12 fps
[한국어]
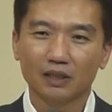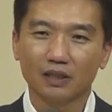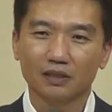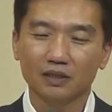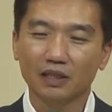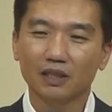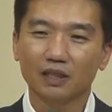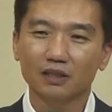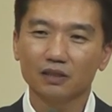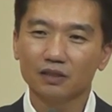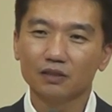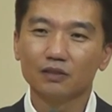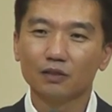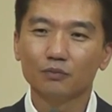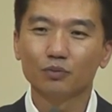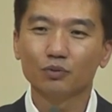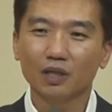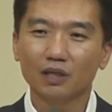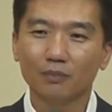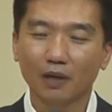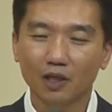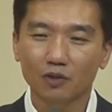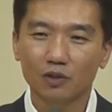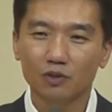예, 자기가 큰 그런 부상을
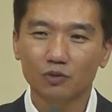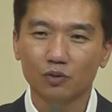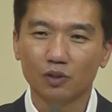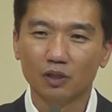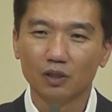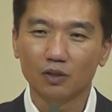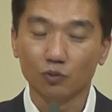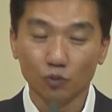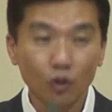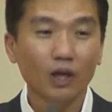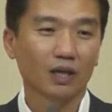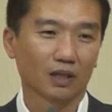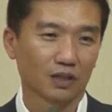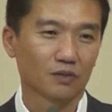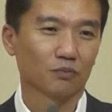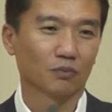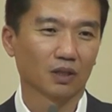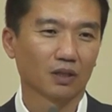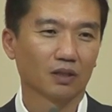받게 될줄 누가 알았겠습니까?